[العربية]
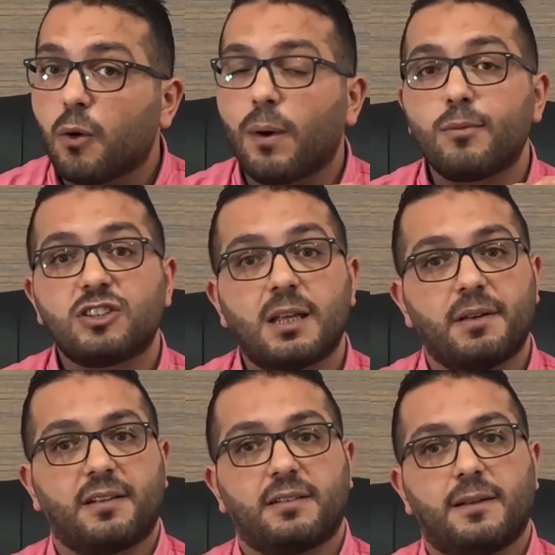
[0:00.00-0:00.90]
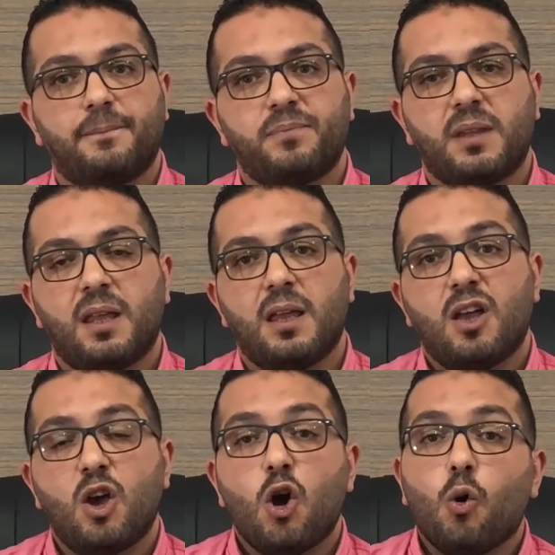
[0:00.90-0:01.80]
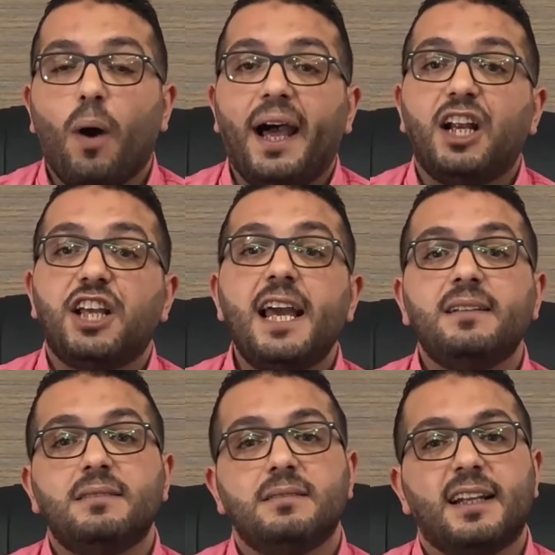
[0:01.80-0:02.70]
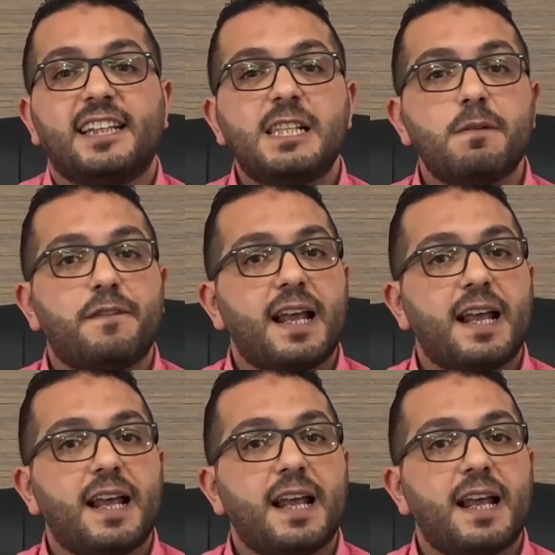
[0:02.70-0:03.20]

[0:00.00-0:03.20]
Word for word: ومستمرة وعلشان الجسم في